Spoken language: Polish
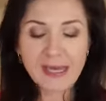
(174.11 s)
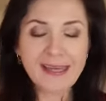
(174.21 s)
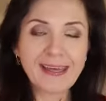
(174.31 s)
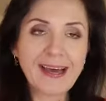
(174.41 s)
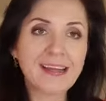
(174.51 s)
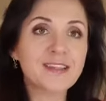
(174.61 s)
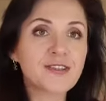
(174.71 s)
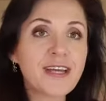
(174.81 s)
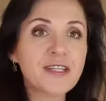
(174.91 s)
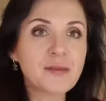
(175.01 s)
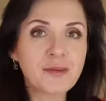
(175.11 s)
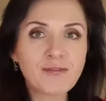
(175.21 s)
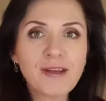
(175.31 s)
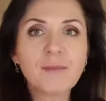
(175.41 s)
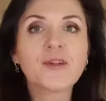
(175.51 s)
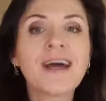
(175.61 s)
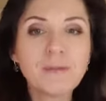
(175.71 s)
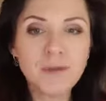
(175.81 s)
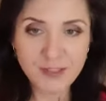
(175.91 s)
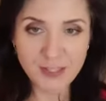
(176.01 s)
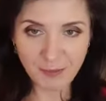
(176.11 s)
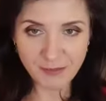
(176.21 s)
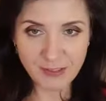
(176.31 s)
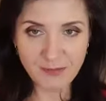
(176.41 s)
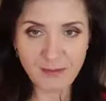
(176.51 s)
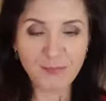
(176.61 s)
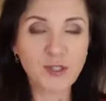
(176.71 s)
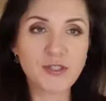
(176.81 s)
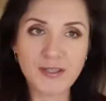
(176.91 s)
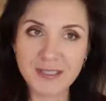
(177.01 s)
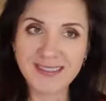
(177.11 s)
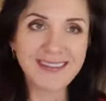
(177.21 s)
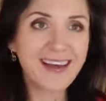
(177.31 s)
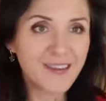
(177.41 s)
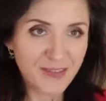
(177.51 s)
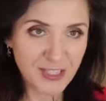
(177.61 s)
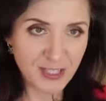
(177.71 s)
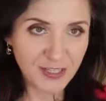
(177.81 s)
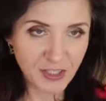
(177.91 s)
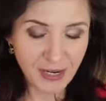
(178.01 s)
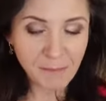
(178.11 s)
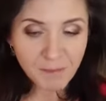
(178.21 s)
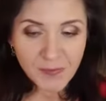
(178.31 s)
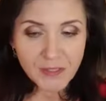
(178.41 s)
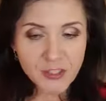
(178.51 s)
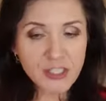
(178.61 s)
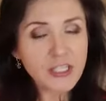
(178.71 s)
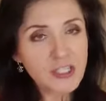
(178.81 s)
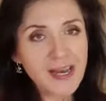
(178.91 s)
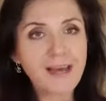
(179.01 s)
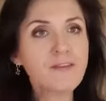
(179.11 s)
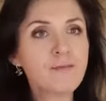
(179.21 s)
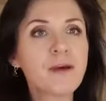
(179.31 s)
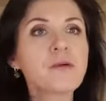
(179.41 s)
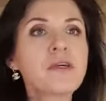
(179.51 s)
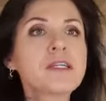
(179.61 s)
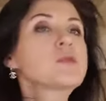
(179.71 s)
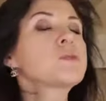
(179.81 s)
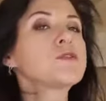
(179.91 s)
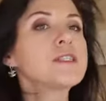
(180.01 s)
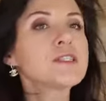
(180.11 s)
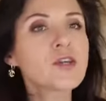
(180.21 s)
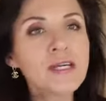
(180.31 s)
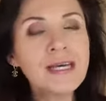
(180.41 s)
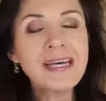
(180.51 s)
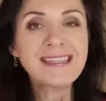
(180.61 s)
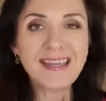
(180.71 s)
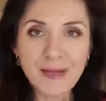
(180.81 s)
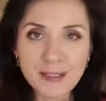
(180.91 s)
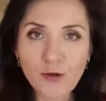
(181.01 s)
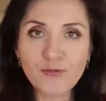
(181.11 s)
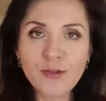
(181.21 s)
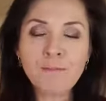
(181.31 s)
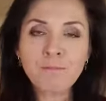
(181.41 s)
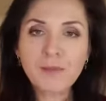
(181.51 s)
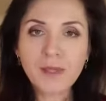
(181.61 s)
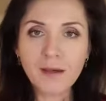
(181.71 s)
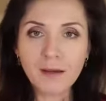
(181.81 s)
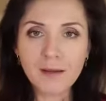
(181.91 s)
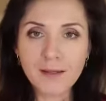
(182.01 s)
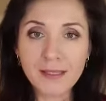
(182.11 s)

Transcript: e, ale to dajcie mi chwilę, bo najpierw chcę powiedzieć Wam to, co jest najważniejsze. Dzisiejszy live w pełni jest poświęcony tematowi e,